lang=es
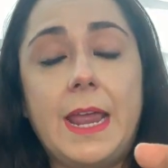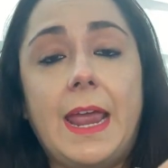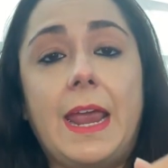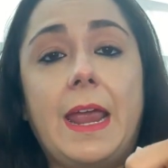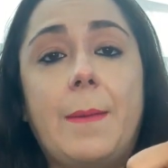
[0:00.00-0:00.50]

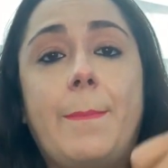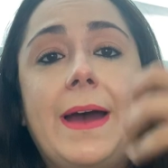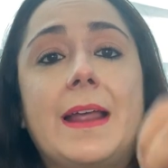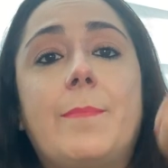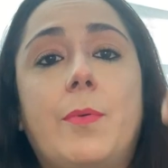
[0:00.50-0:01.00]
eh,
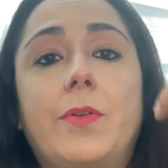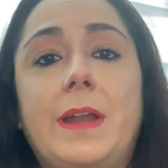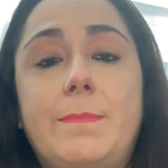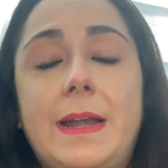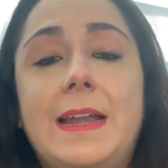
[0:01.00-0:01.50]
para
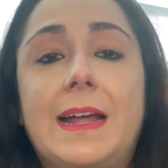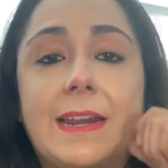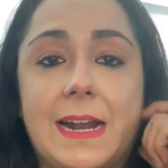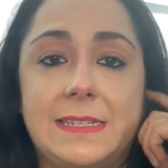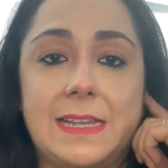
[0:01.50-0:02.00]
poder, ¿verdad?
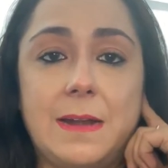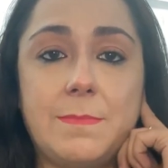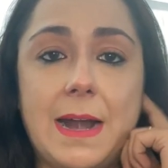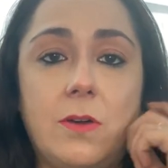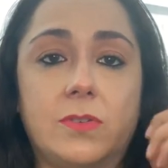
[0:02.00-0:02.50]
Realzar
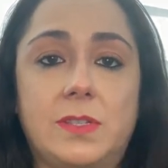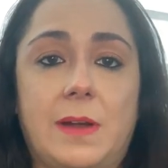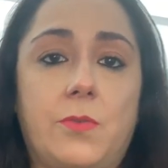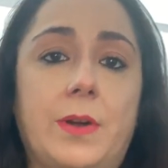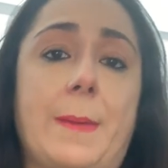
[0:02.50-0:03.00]
más los
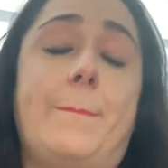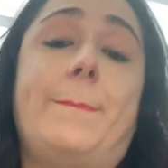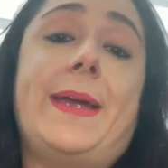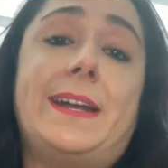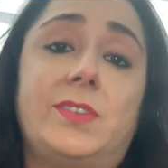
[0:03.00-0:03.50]
sabores
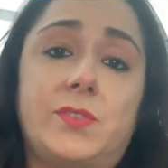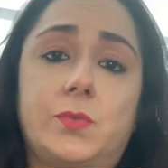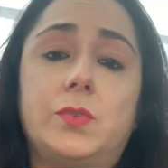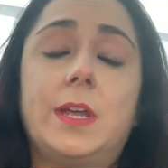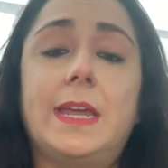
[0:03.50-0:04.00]

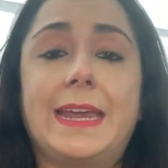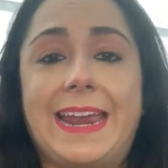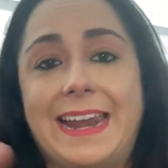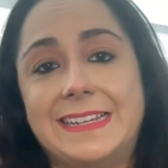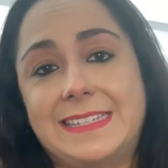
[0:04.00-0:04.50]
versus
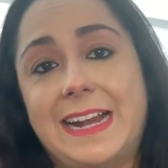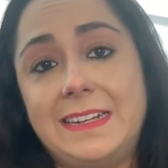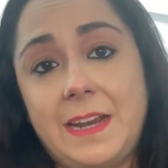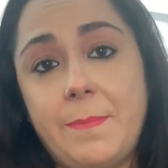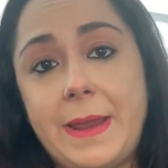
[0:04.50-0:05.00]
que la
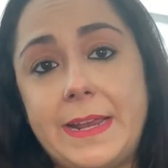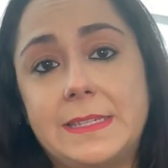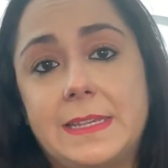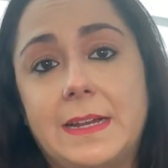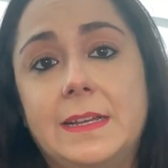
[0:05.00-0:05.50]
sal de
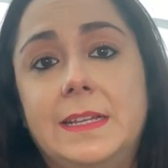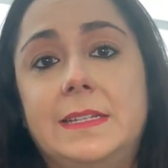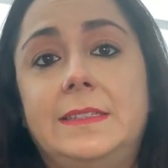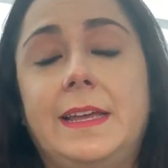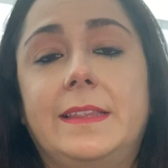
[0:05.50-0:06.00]
mesa
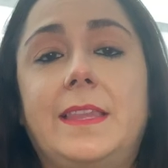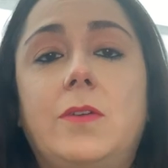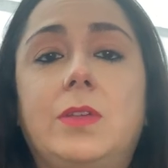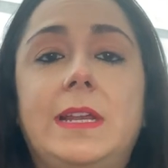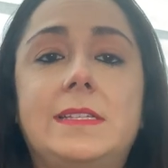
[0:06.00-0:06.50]
tiende a
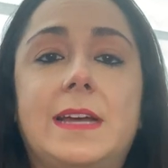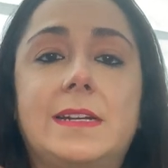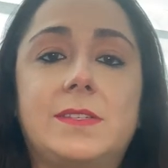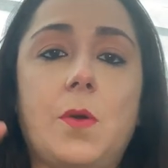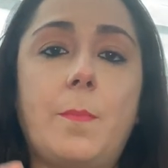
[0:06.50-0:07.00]

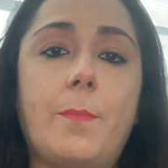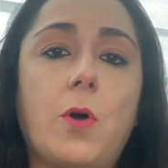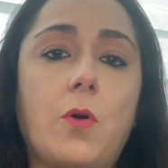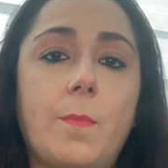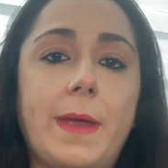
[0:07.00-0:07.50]
utilizarse un
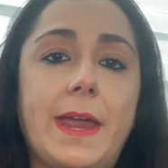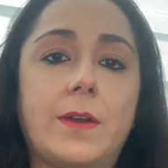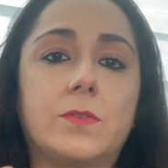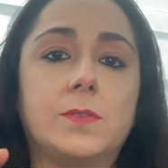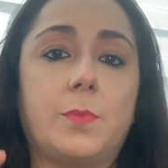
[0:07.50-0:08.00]
poco
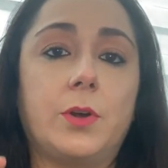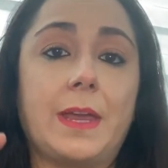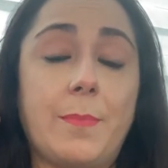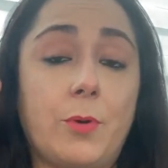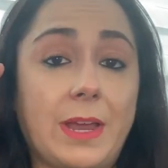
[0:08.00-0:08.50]
menos. ¿Por
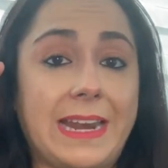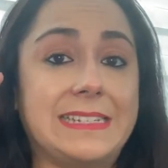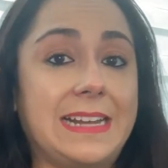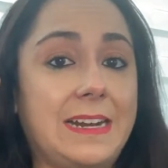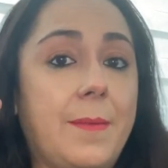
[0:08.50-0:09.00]
qué? Porque la
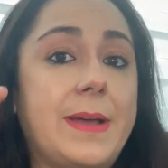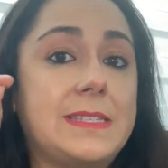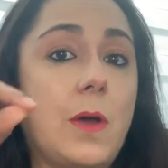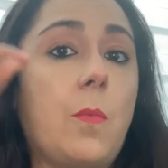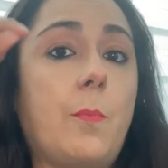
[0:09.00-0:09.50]
sal de
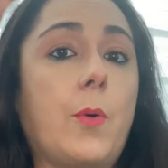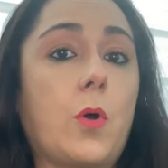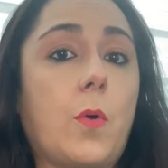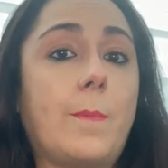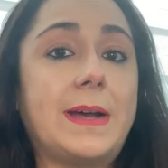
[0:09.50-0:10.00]
mesa es un
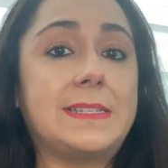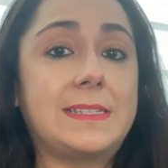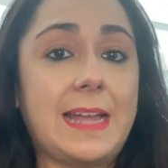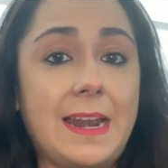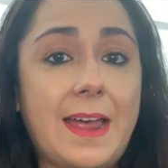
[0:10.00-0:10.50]
poco más
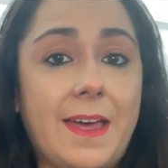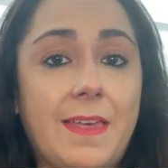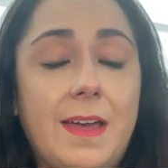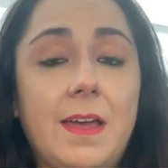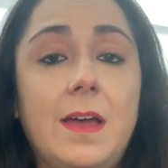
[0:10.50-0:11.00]

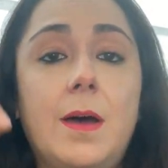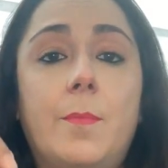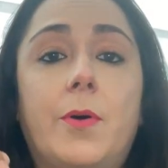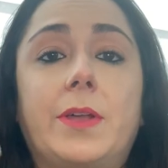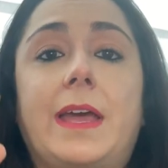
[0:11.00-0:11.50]
salada,
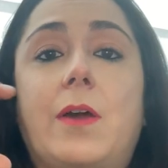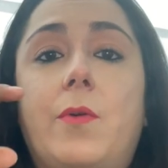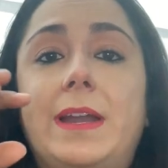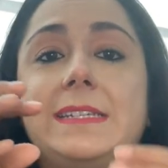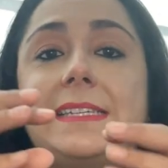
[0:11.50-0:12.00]
porque
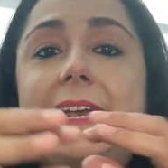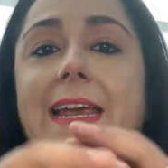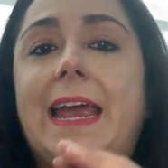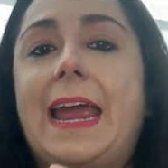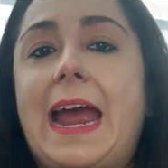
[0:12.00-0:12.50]
acuérdense
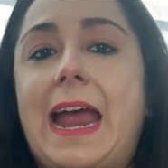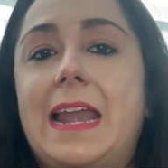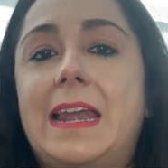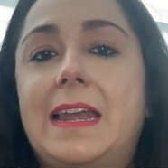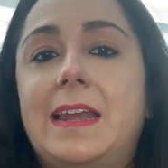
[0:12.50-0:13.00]
que
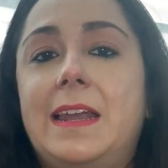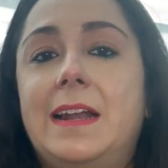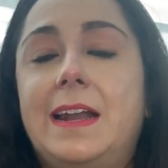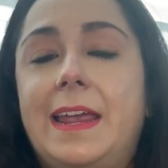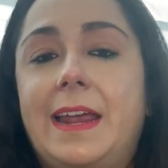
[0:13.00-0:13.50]
al
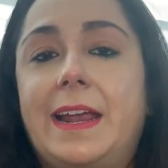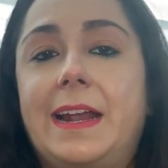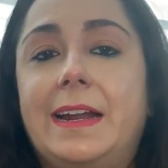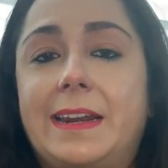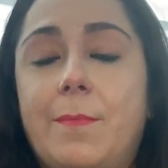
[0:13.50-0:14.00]

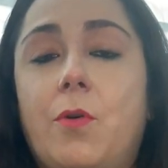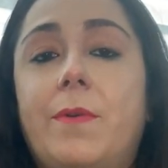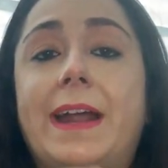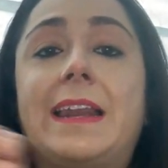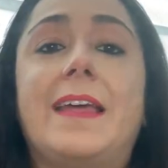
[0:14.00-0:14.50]
eh,
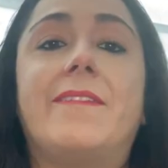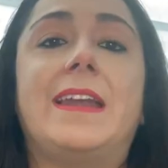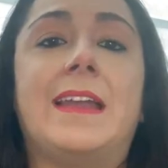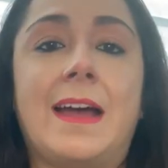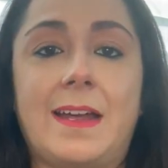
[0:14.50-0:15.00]
removerle,
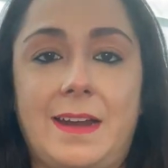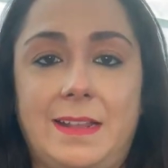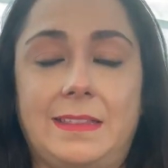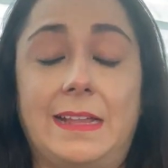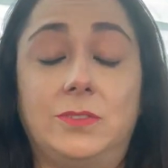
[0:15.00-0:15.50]
¿verdad?
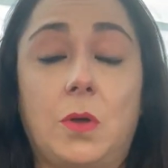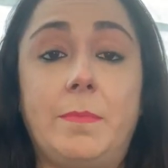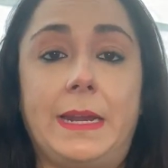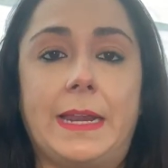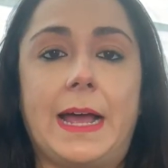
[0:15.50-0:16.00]
Tantos
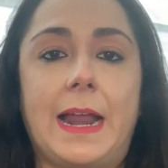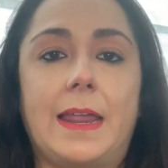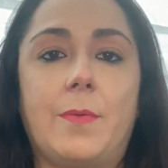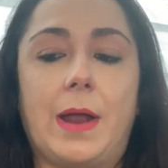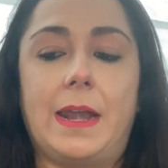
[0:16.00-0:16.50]

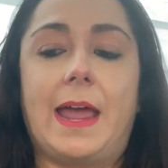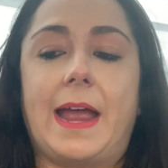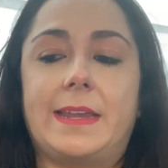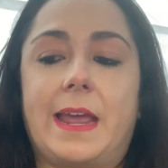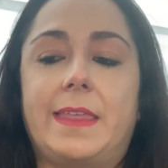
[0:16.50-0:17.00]
minerales, pues, les
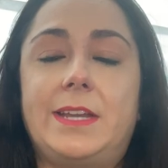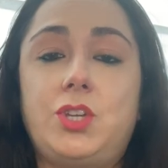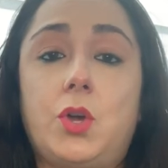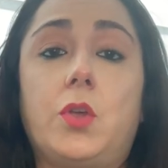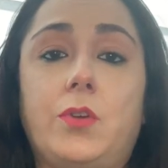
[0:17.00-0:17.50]
añaden
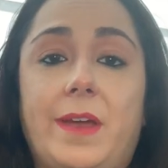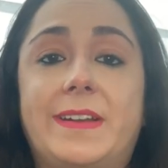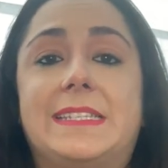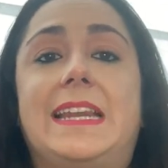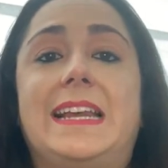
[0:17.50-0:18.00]
yodo y a
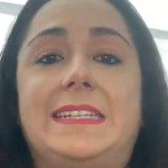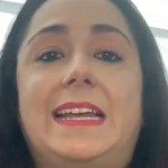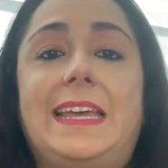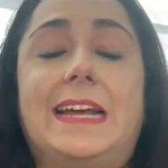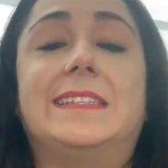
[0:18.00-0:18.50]
veces le
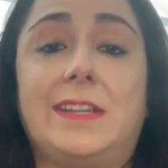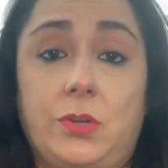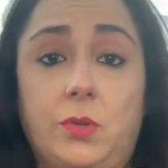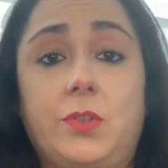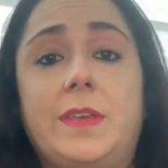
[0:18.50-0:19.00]
añaden hasta
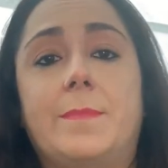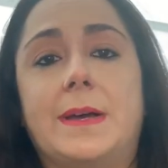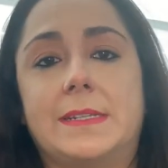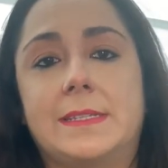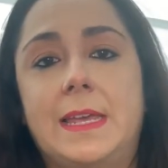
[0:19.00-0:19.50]
yodo de
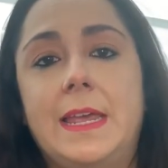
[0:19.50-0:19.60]
más.